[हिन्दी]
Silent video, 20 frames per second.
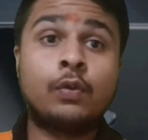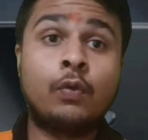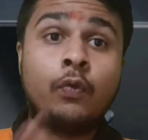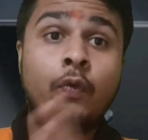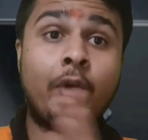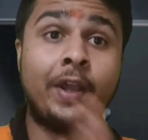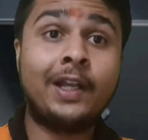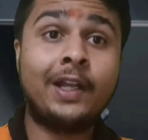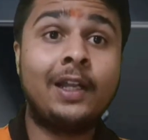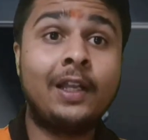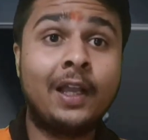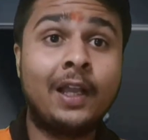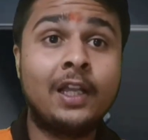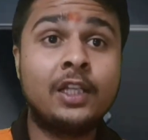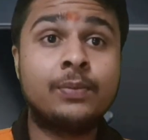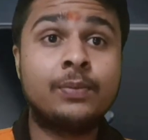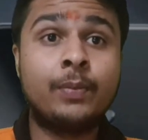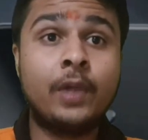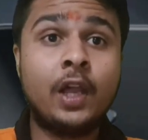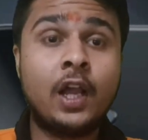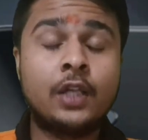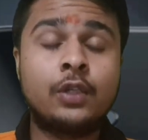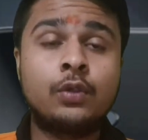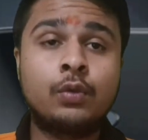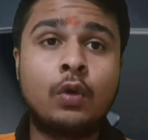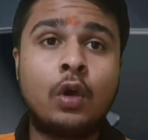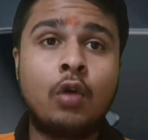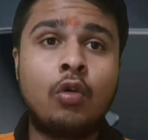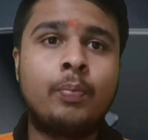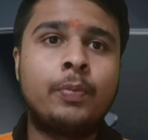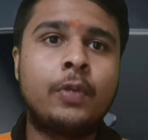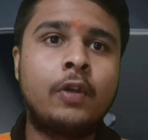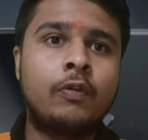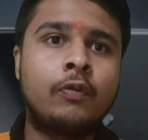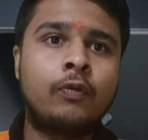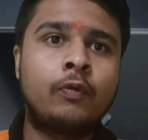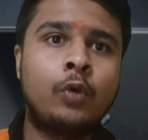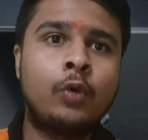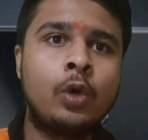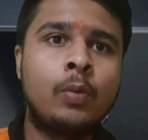तो फाइनली गाइज मैं आ चुका हूँ अपने
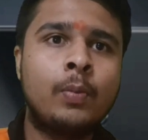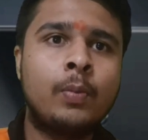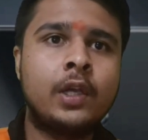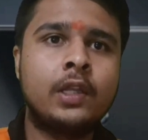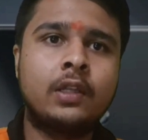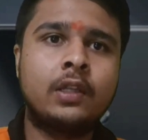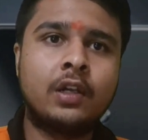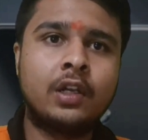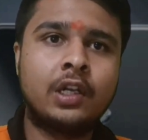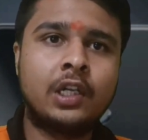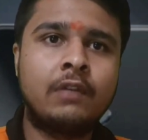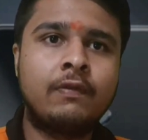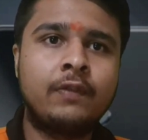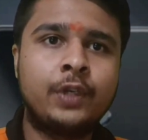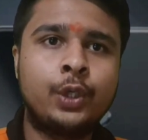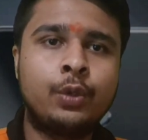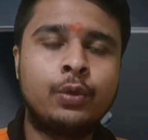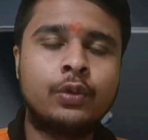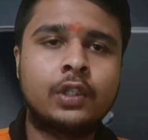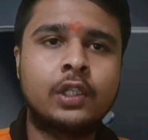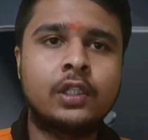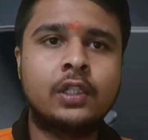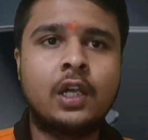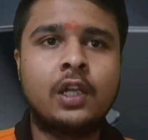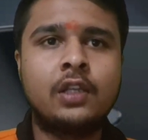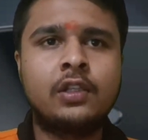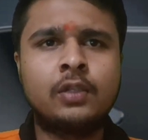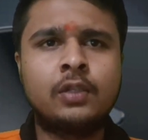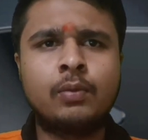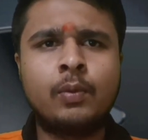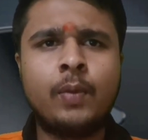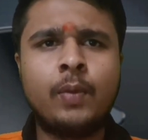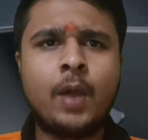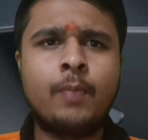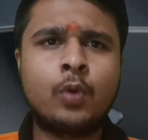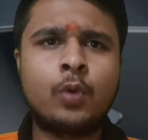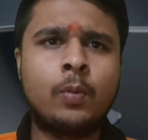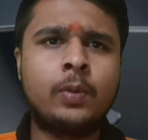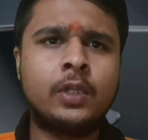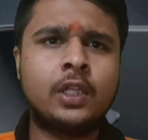फुल मंथ अर्निंग वीडियोस के साथ जिसमें मैं
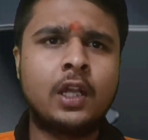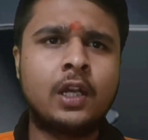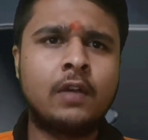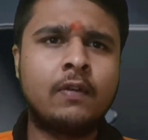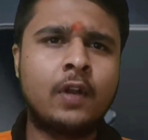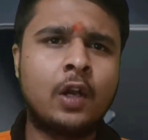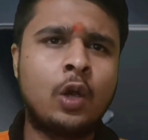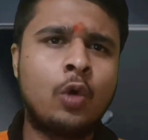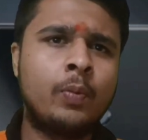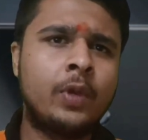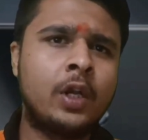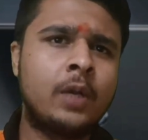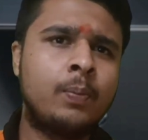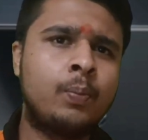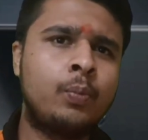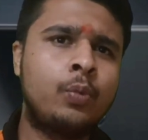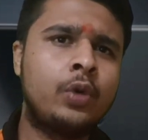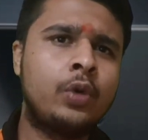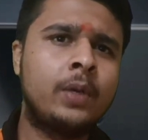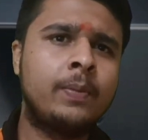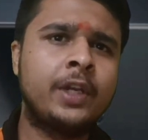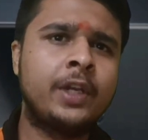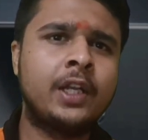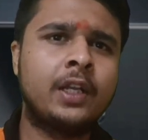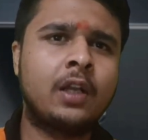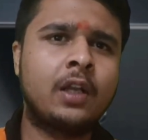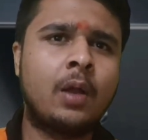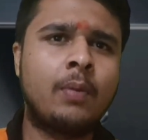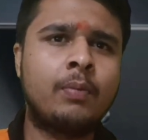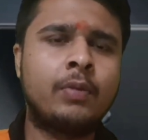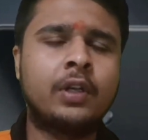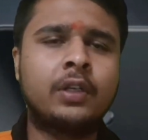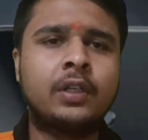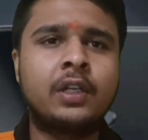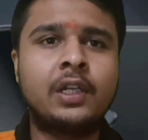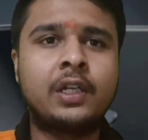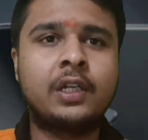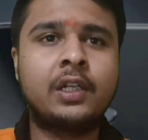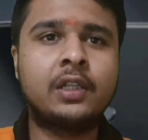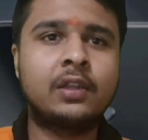आपको बताने वाला हूँ मैंने पूरे महीने काम
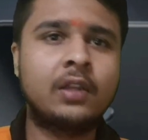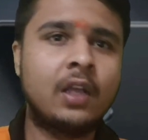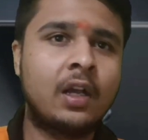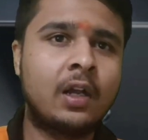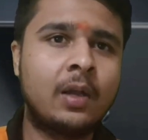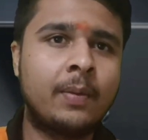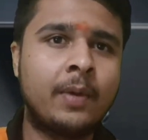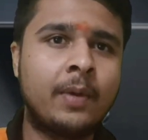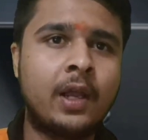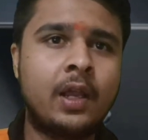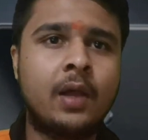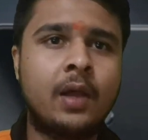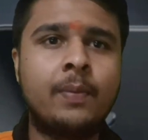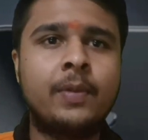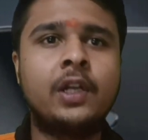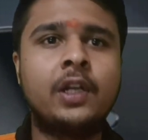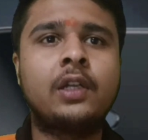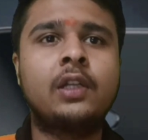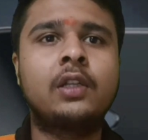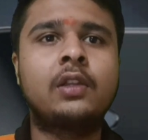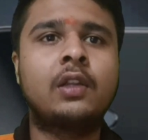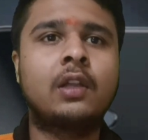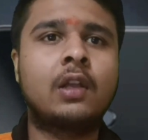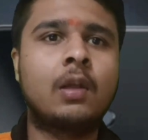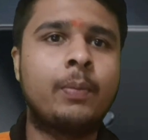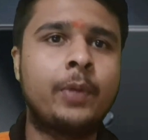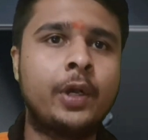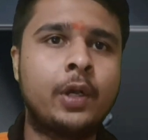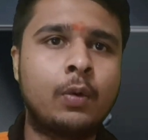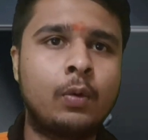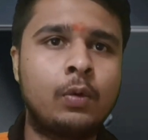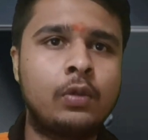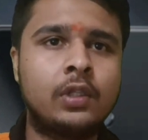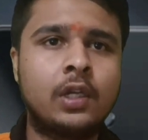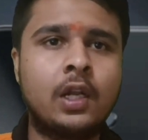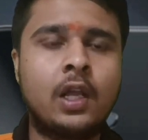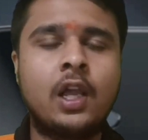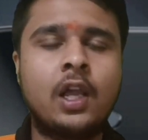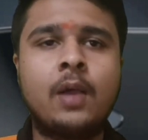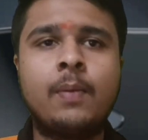करके कितना कमाया मैंने कितने का पेट्रोल
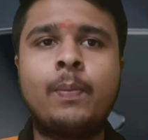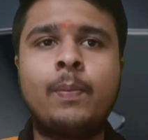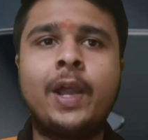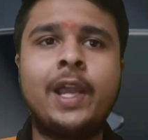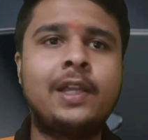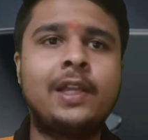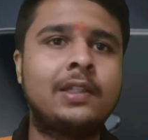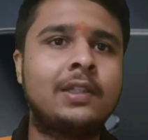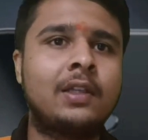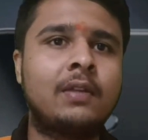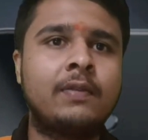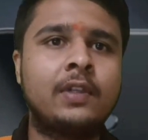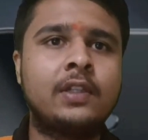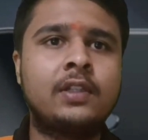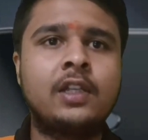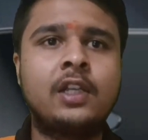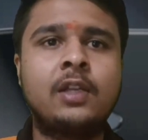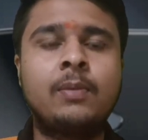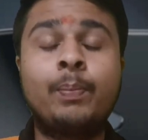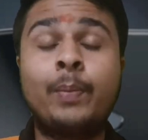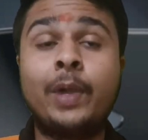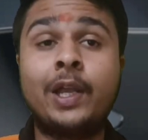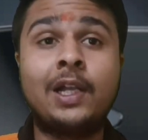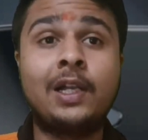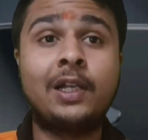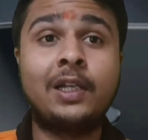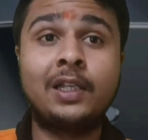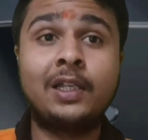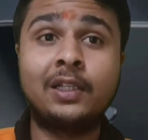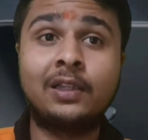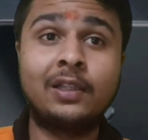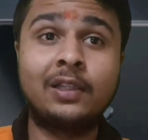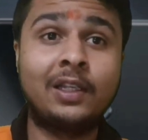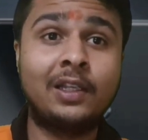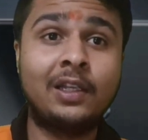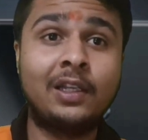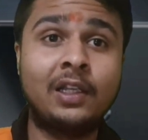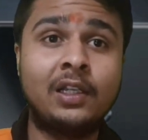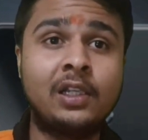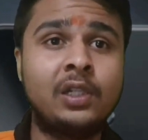चलाया बाइक सर्विसिंग पेनल्टी कितने
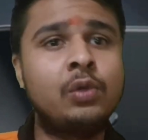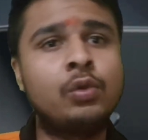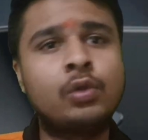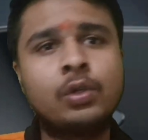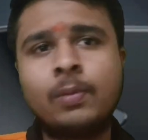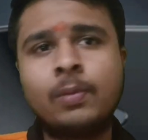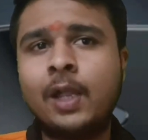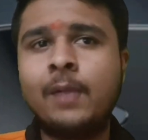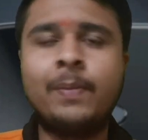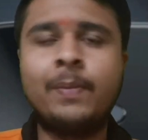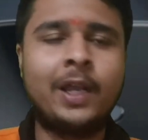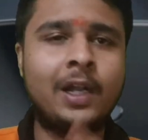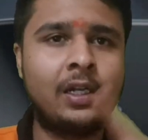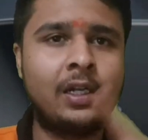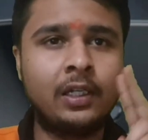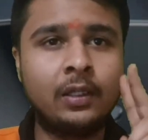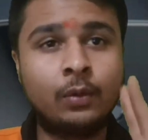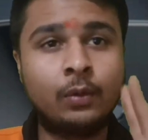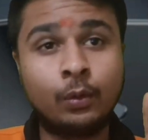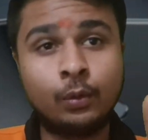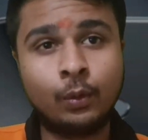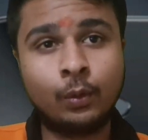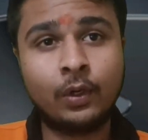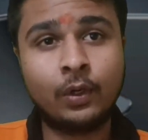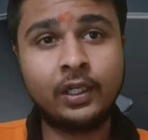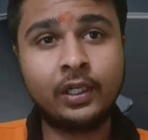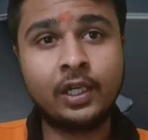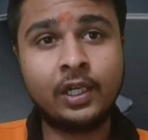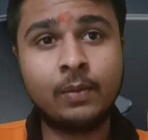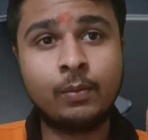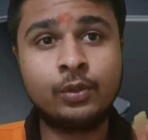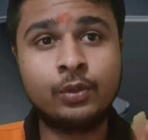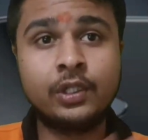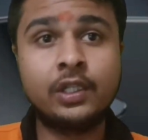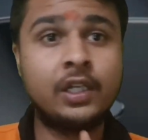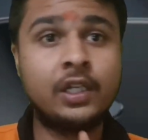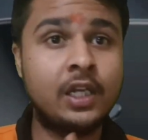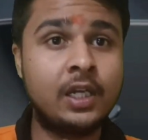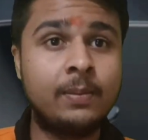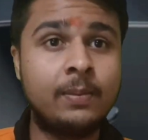की लगी क्योंकि भाई पेनल्टी दो दो लगी है
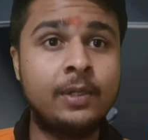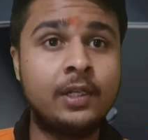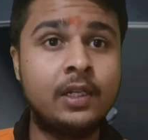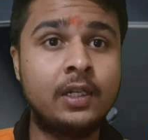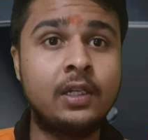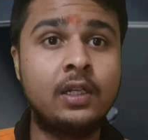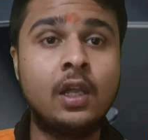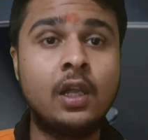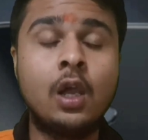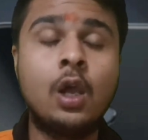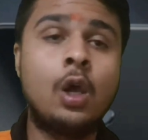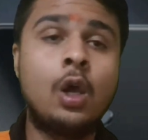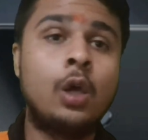मुझे एक भी नहीं